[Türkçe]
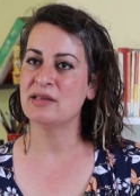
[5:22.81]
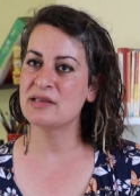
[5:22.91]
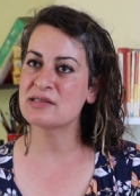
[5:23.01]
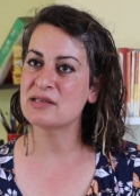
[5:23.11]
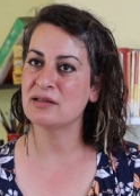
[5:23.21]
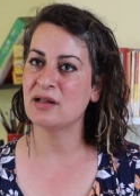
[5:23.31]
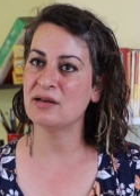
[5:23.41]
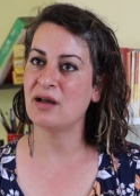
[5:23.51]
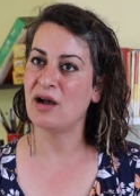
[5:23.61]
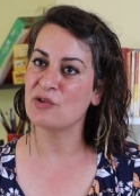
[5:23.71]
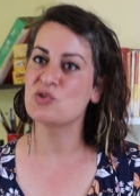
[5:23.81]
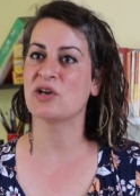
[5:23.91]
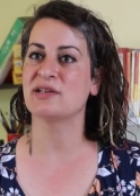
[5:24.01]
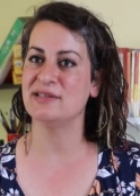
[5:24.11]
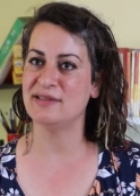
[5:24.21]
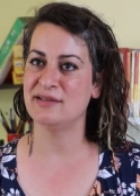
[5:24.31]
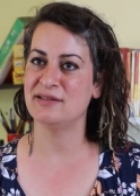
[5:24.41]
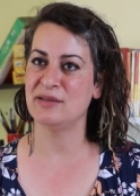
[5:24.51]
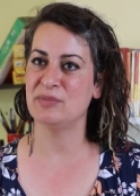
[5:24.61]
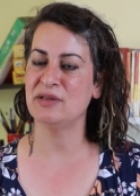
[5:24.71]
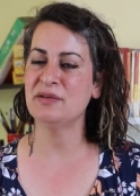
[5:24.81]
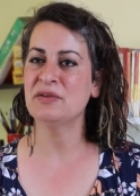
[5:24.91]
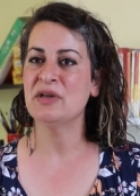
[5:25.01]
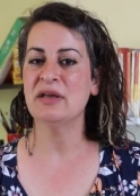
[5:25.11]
yasalarla ancak giderilebilir.